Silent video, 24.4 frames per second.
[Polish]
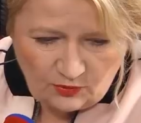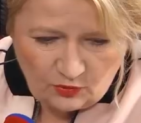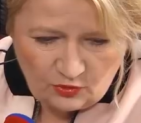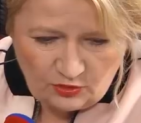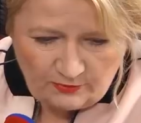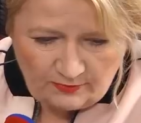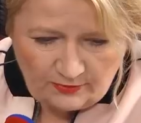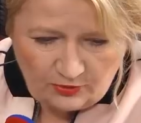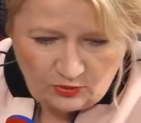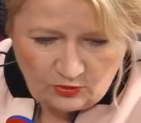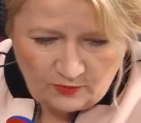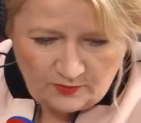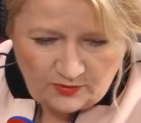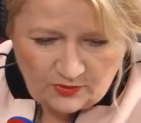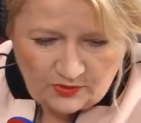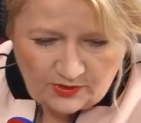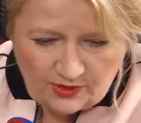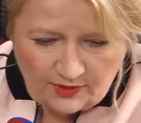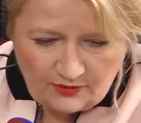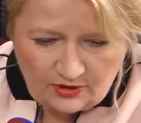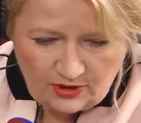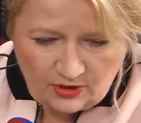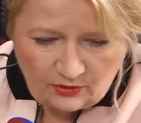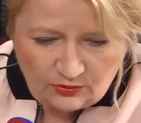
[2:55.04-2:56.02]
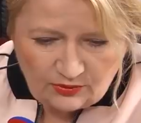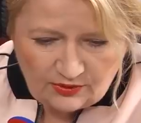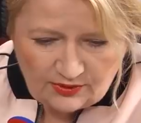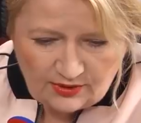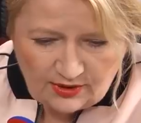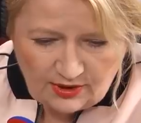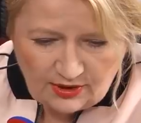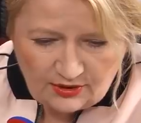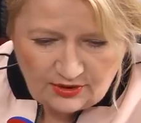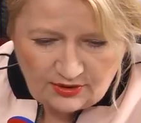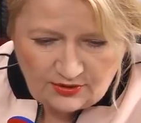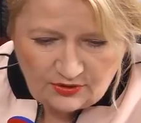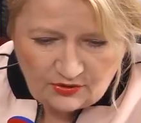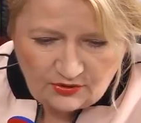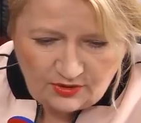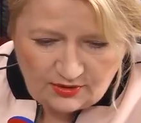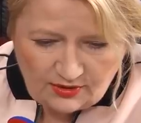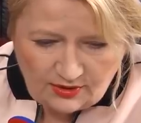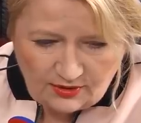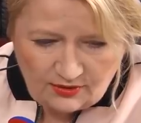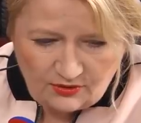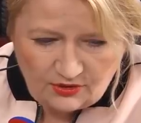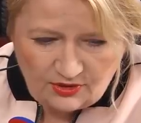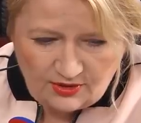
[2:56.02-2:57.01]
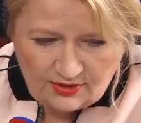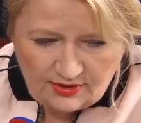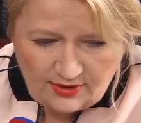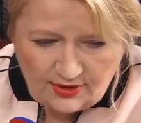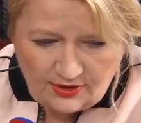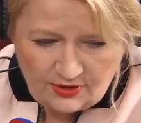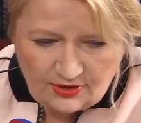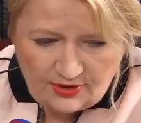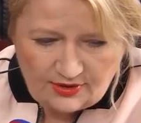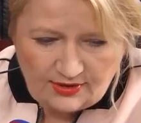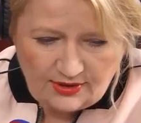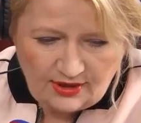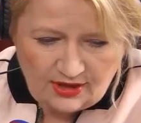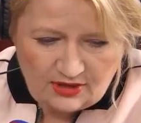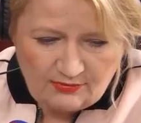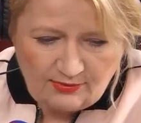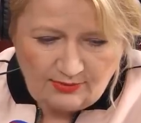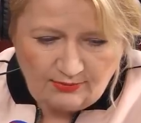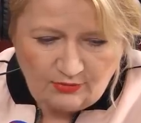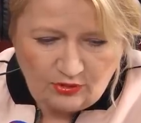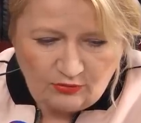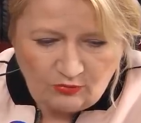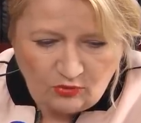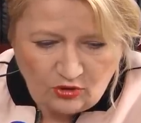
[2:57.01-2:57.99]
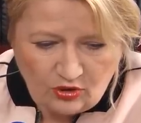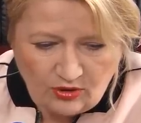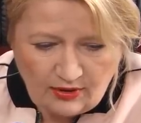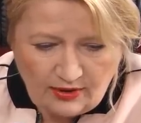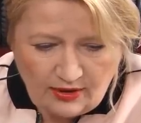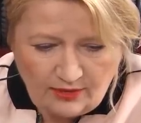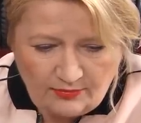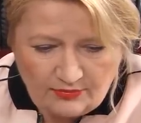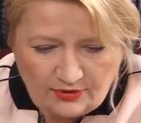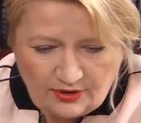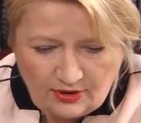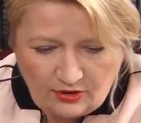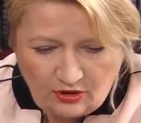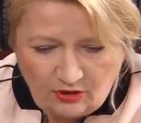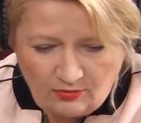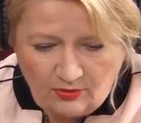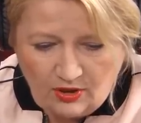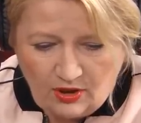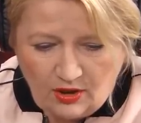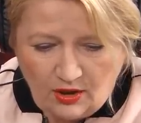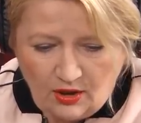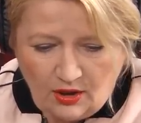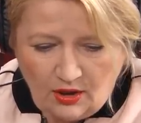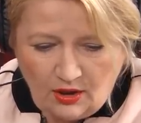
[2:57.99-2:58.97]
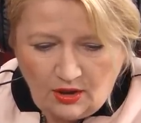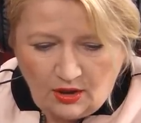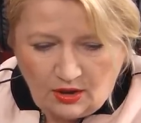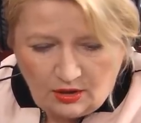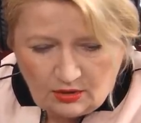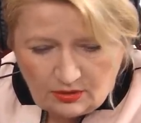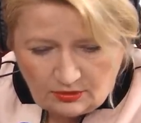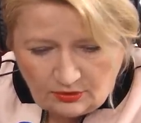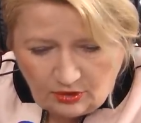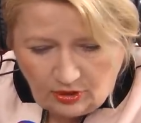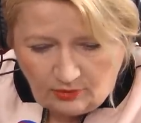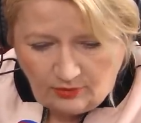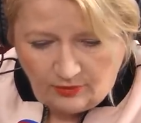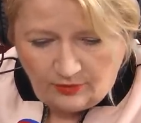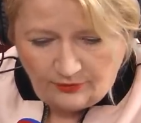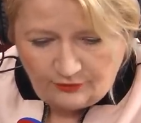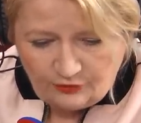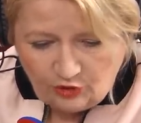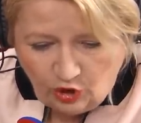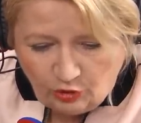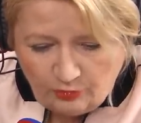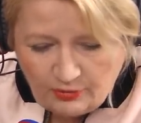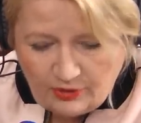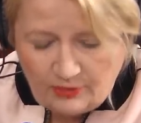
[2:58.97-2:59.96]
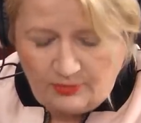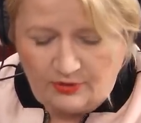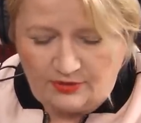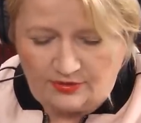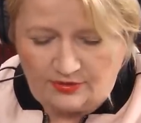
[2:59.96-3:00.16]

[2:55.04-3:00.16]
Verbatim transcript: uśpić lub zostawić na autostradzie, co niestety się zdarza, znalazłam moim ukochanym psiakom e, dom w dobrym